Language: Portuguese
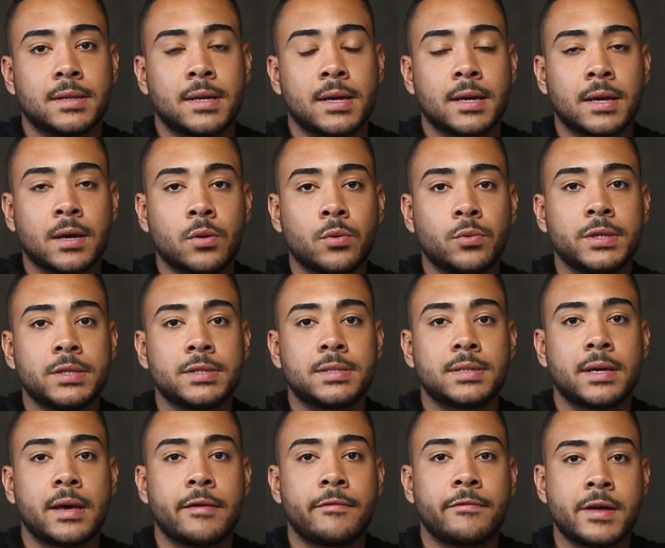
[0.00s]
né, que é o
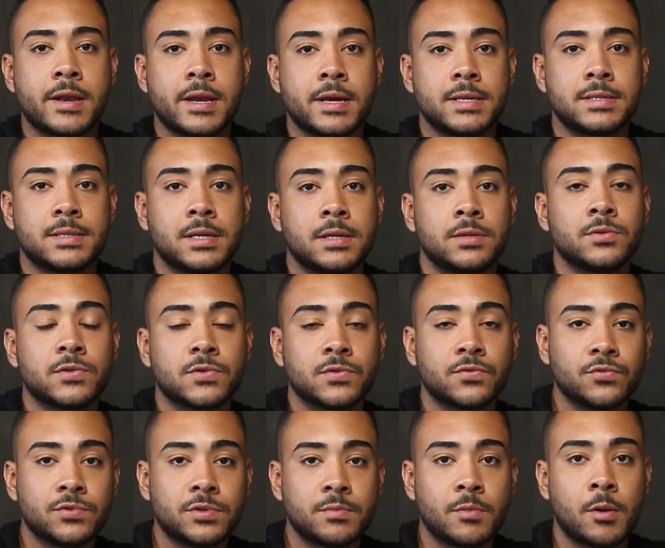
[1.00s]
índice referência dos
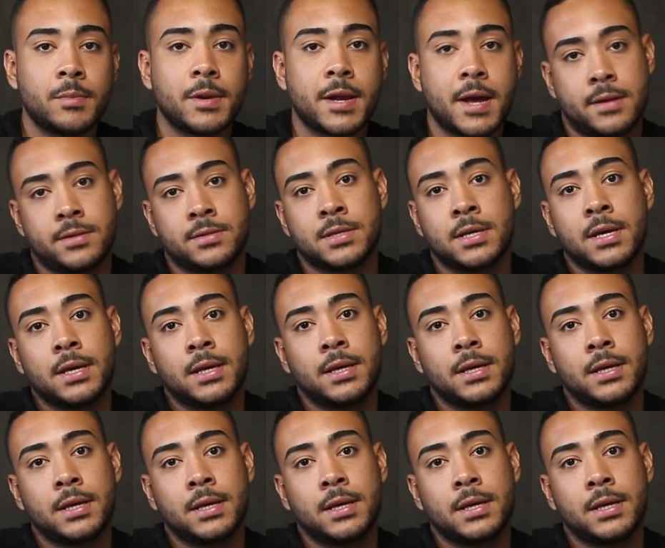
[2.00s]
fundos imobiliários.